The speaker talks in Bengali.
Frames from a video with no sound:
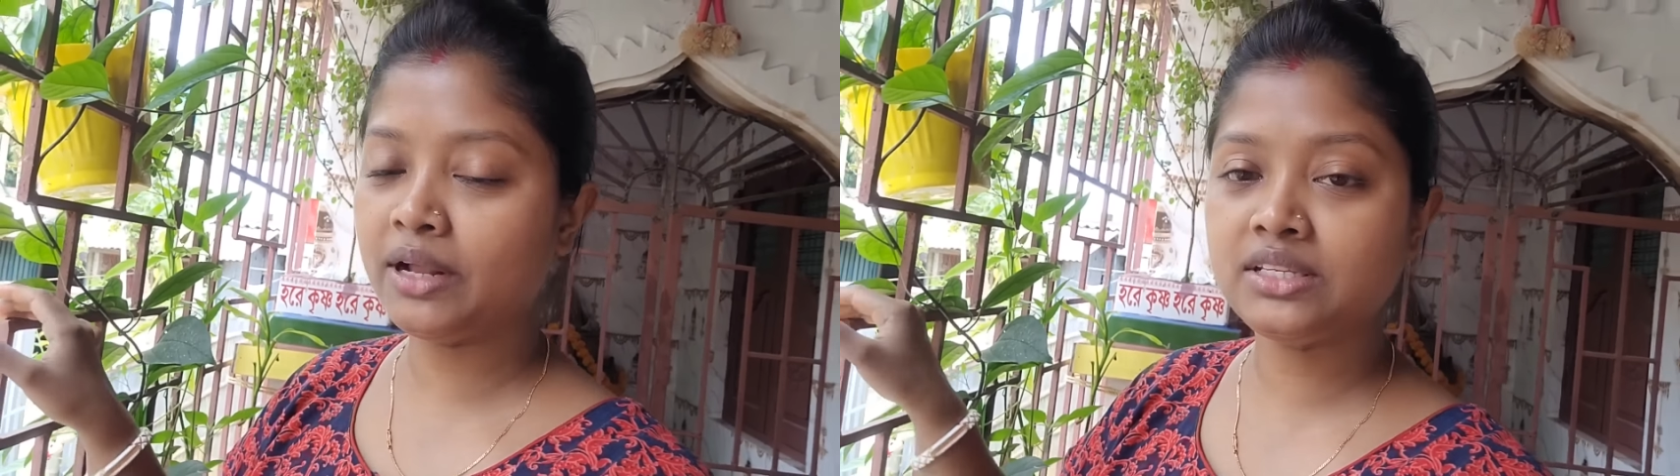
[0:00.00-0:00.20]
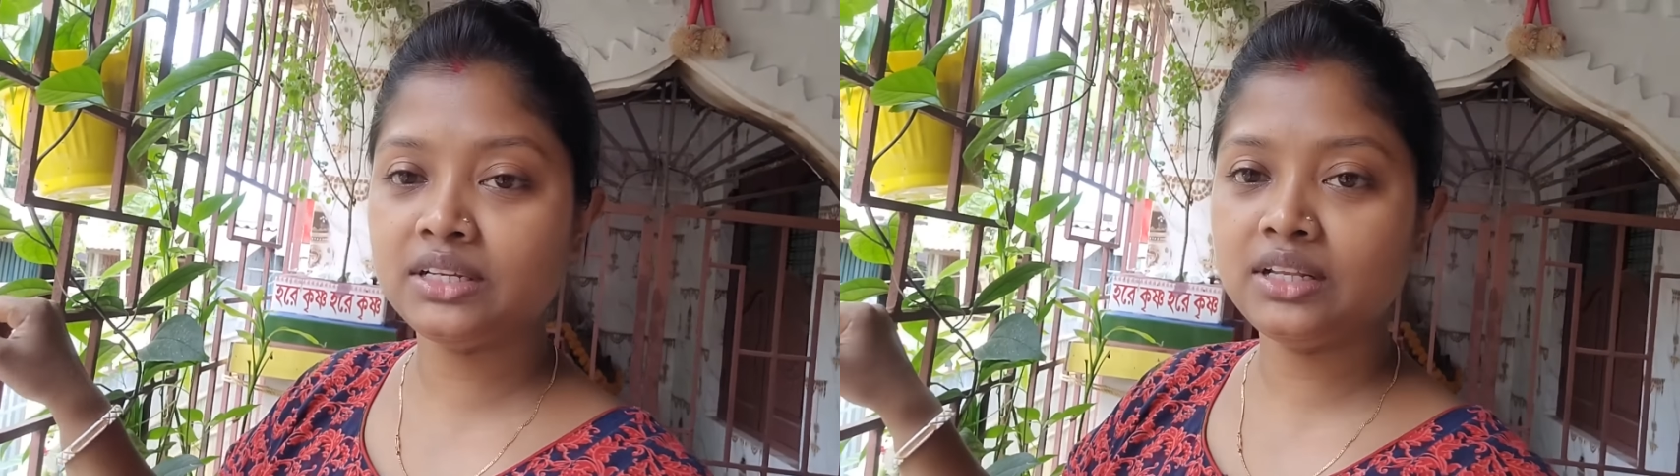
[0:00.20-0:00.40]

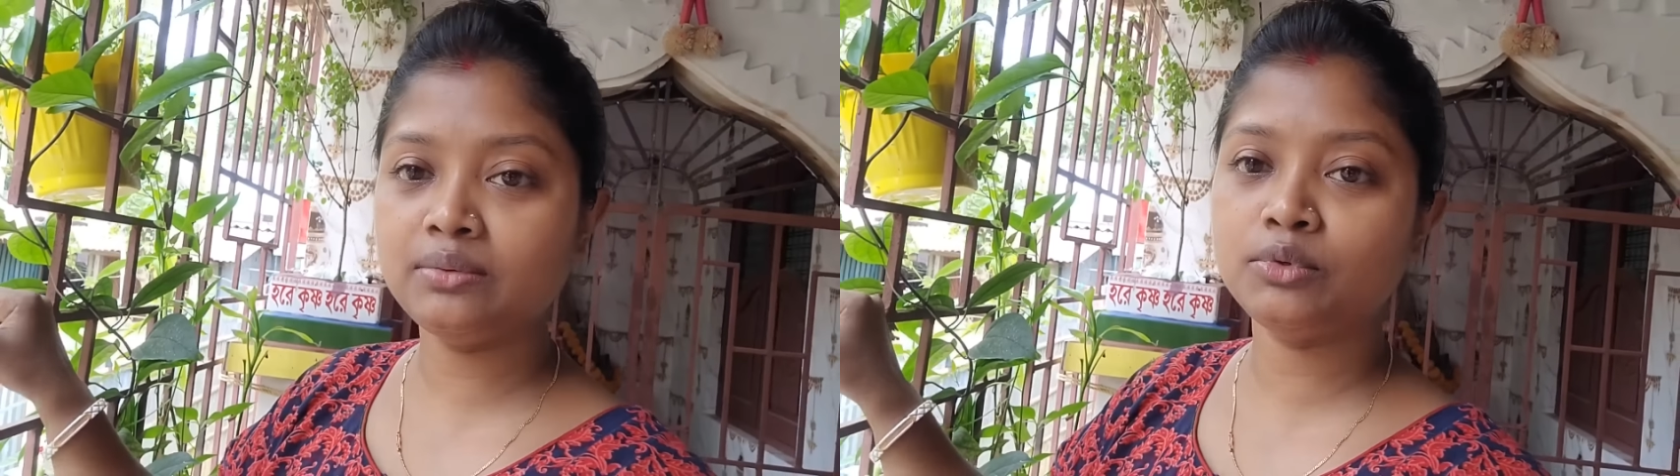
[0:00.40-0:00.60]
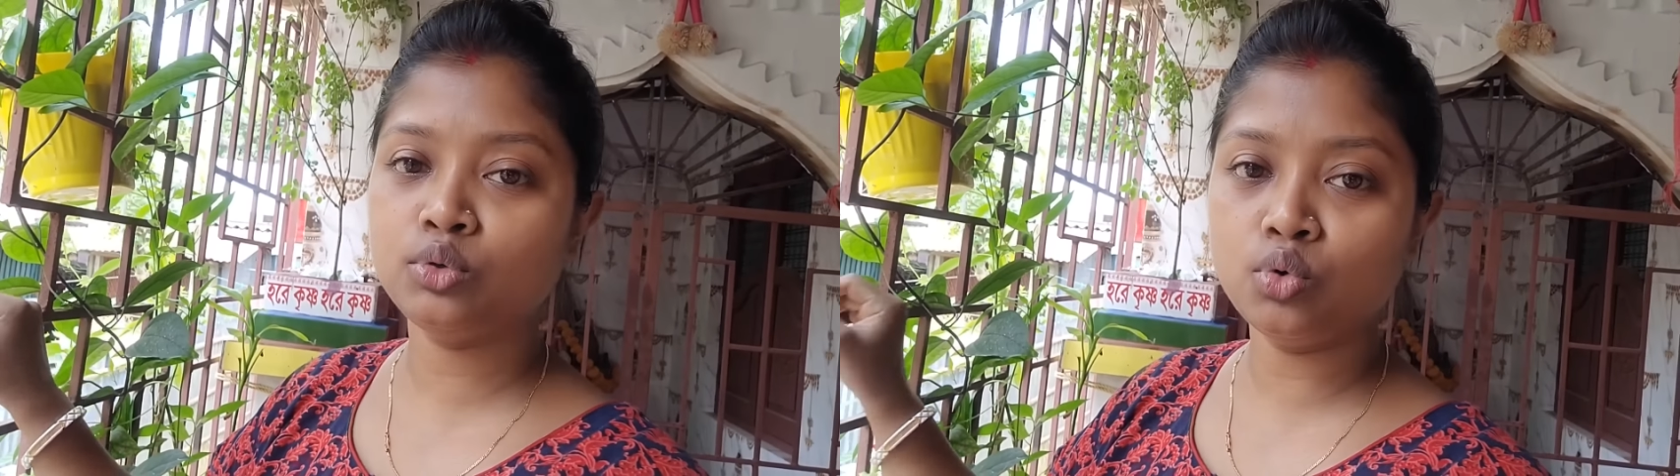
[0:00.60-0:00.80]
বাচ্চাদের
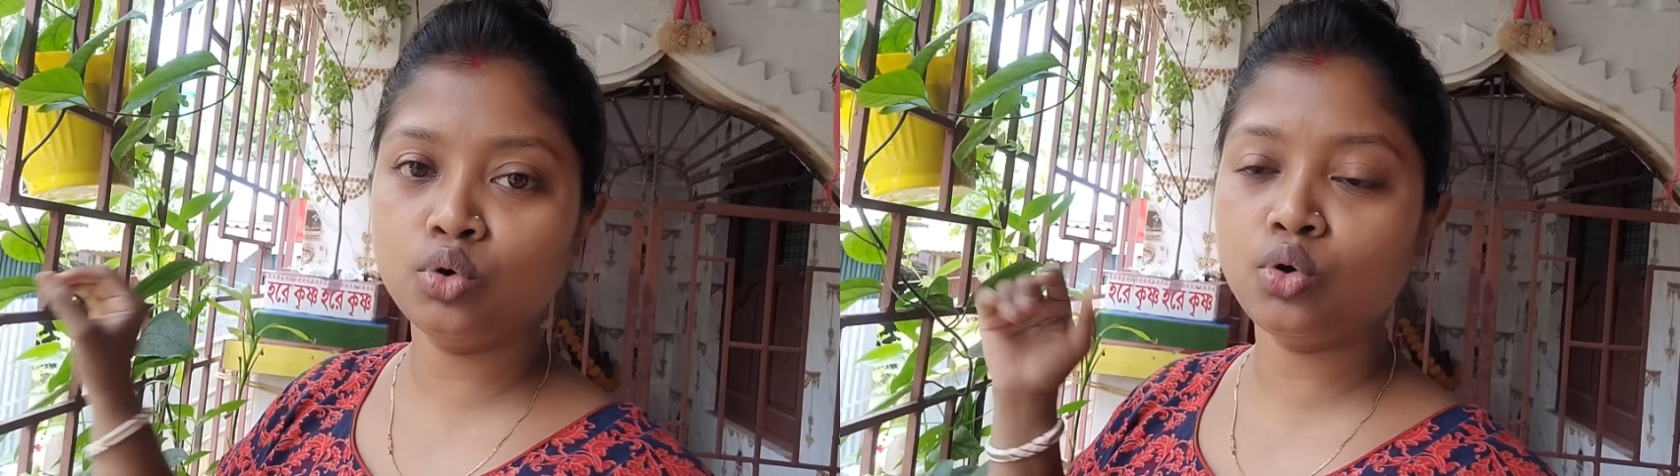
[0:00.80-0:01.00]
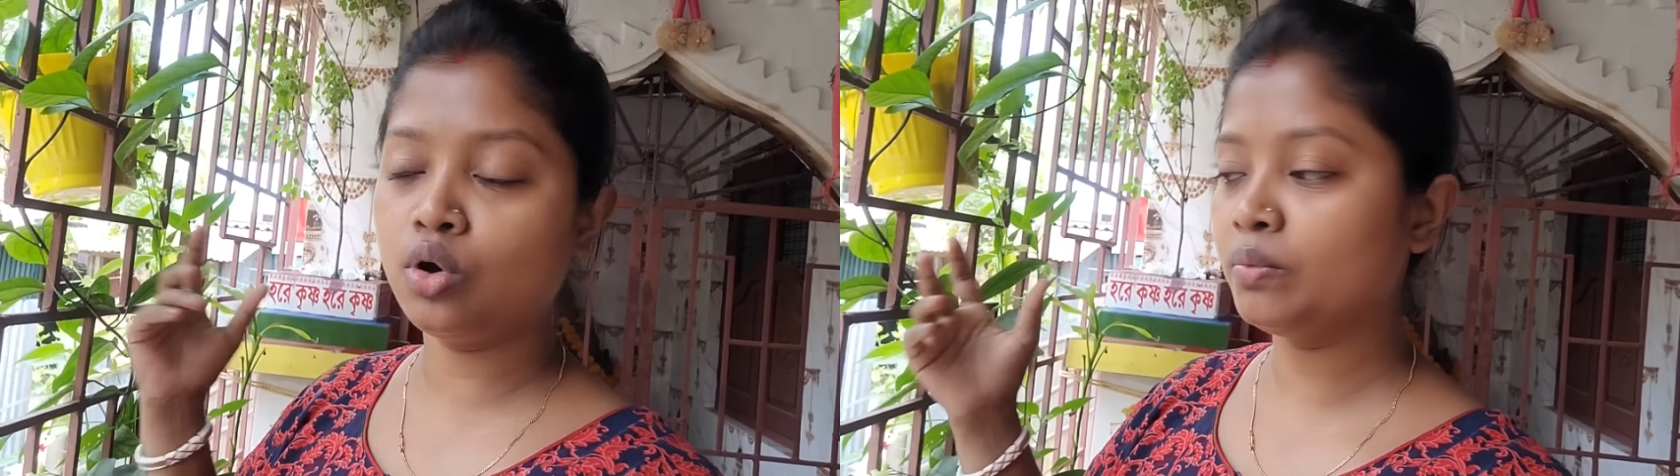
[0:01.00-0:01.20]

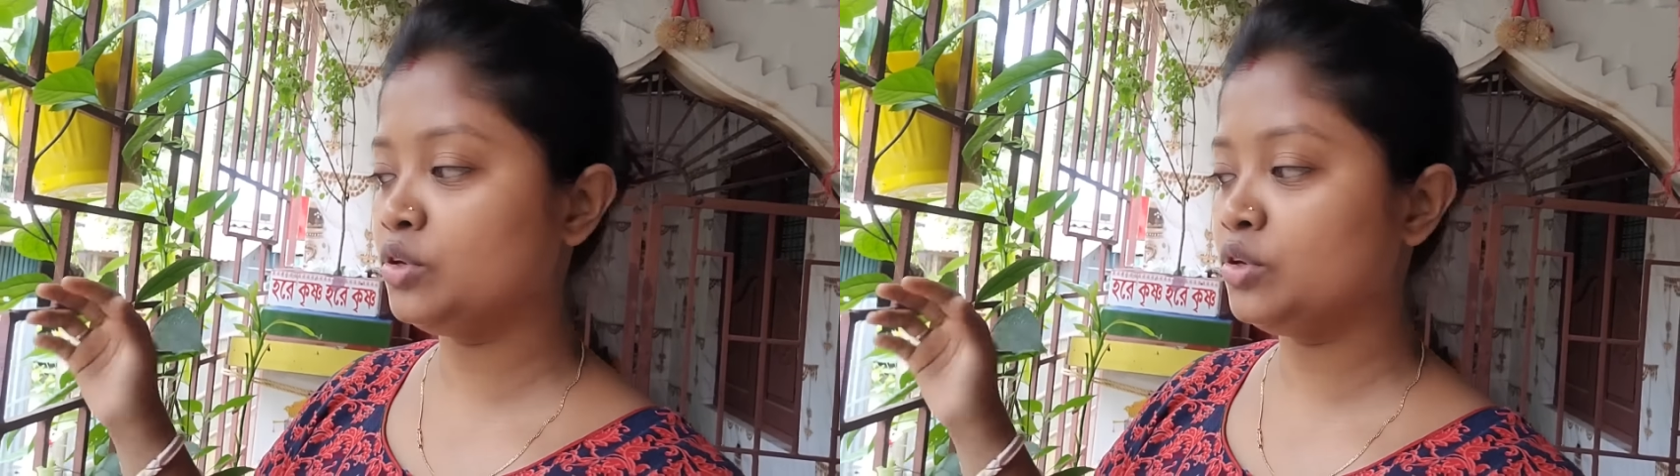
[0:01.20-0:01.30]
কোনো রকম